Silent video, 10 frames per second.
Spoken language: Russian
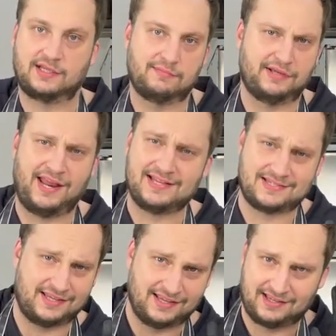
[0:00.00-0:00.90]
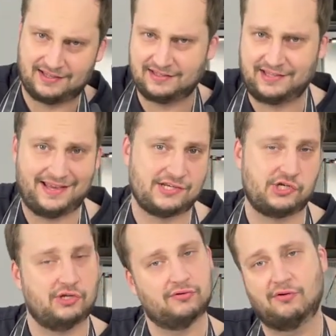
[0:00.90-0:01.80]
Там грецкий,
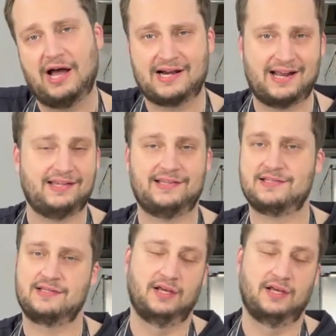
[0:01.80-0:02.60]
кешью, арахис,